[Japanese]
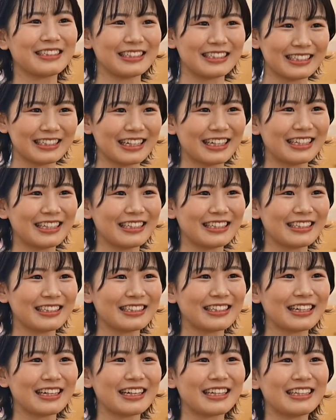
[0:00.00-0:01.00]
実感に
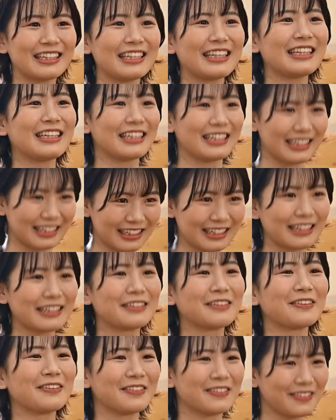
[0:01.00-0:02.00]
つながっていたかな
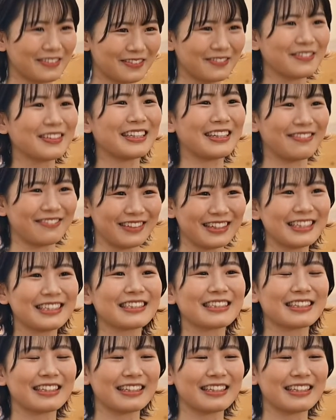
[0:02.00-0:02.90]
と思ってます。